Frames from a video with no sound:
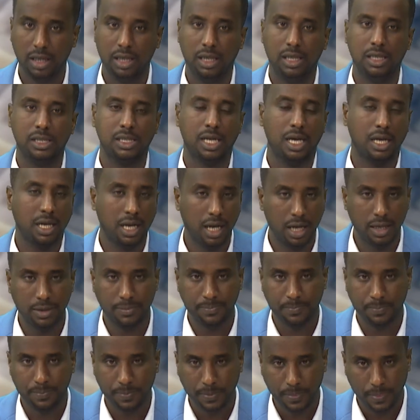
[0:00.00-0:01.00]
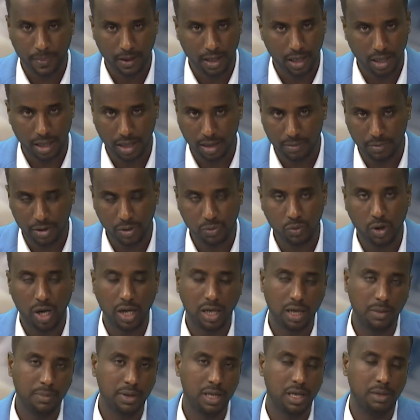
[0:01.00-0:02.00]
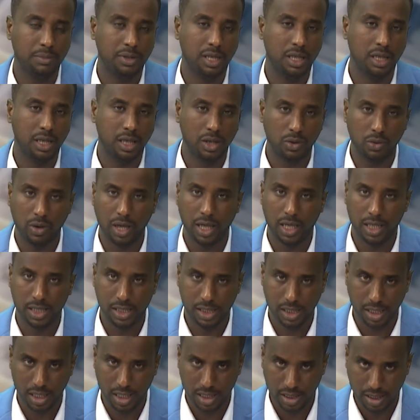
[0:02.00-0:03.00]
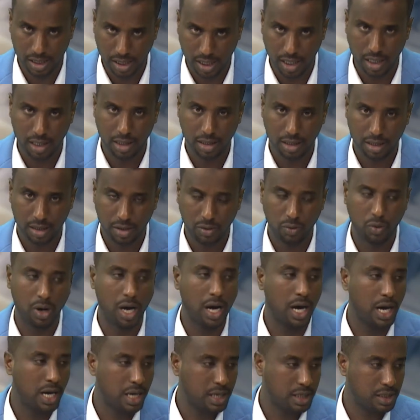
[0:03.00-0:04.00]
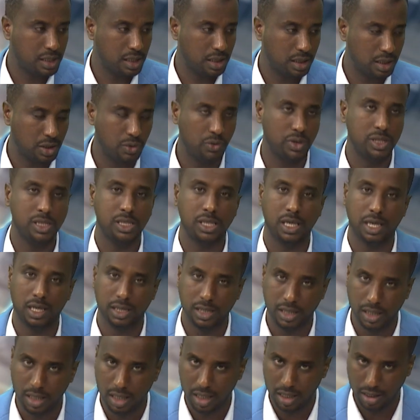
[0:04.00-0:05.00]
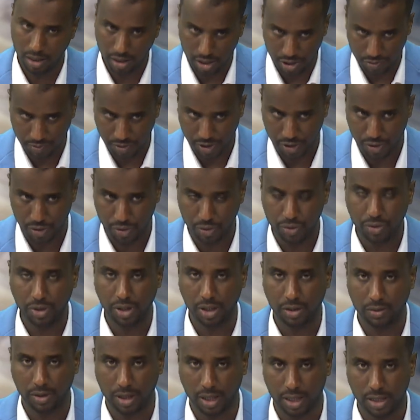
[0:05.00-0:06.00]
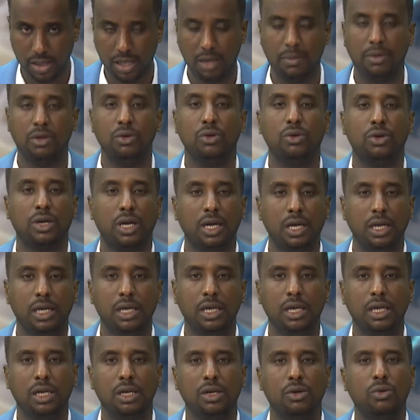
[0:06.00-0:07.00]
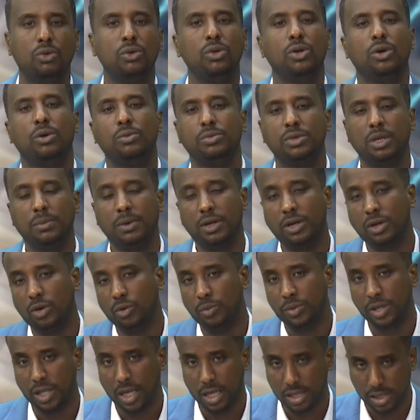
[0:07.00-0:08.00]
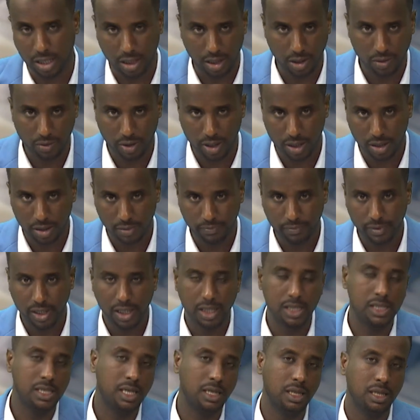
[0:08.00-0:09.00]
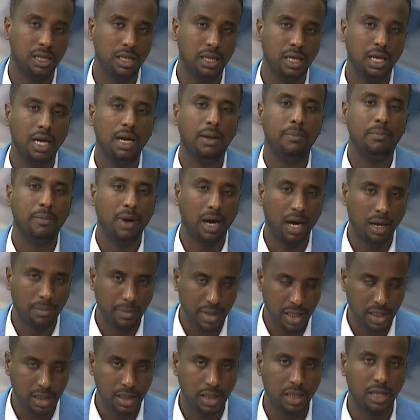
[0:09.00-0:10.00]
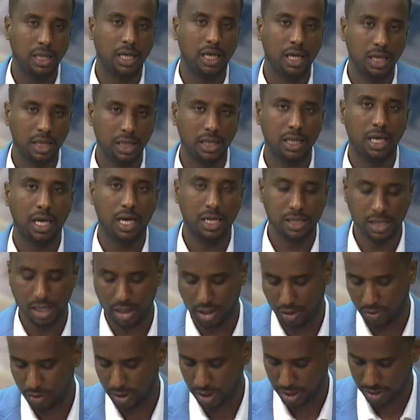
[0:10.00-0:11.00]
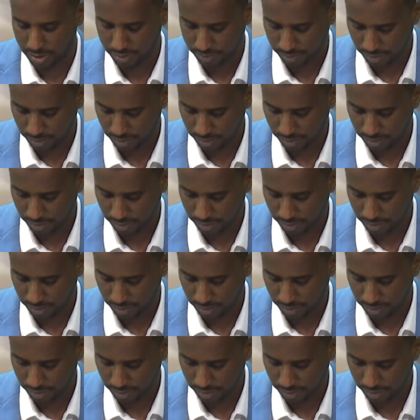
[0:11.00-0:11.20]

إذا كان آه، مجموعة كبيرة من القوى السياسية وخارج القوى السياسية الحزب الشيوعي والأحزاب الأخرى كلهم تبرعوا من هذا الحوار إذا مع من ينعقد هذا الحوار